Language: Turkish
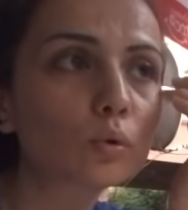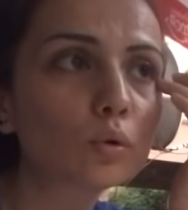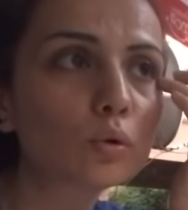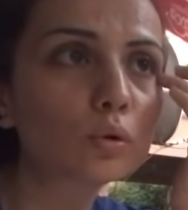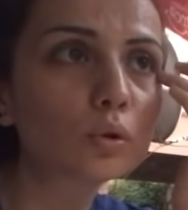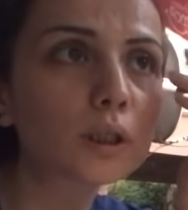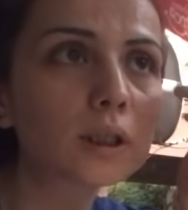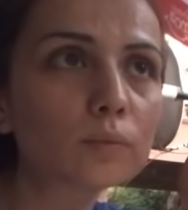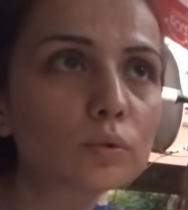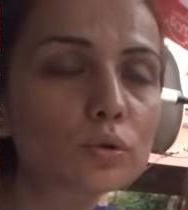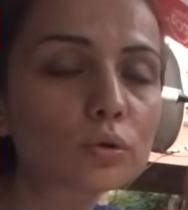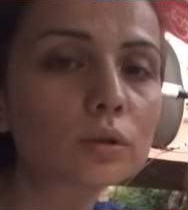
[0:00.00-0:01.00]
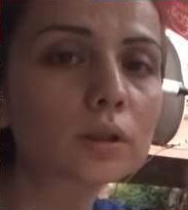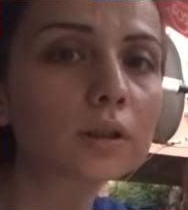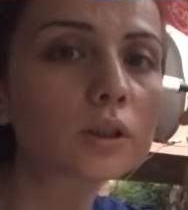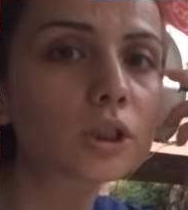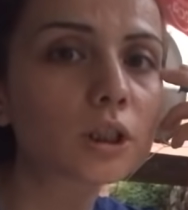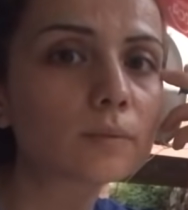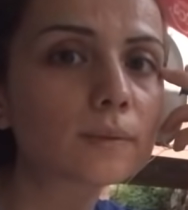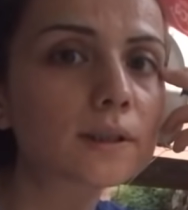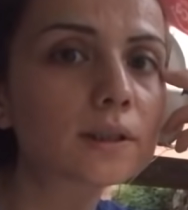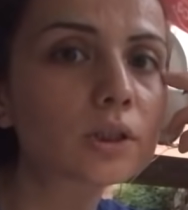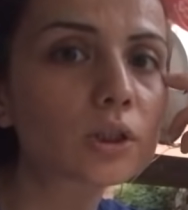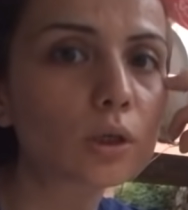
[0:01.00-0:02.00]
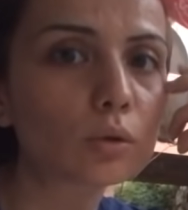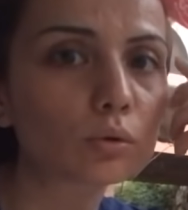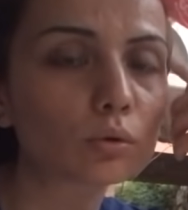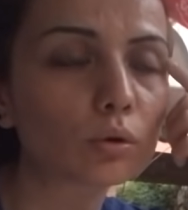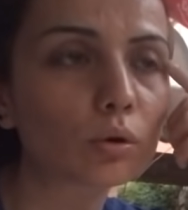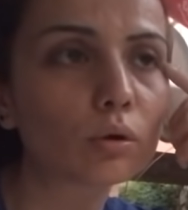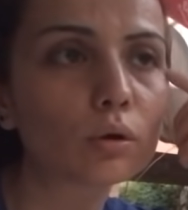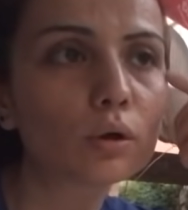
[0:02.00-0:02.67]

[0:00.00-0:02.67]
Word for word: Bu okulun 2.30'da çıkması şey oluyor.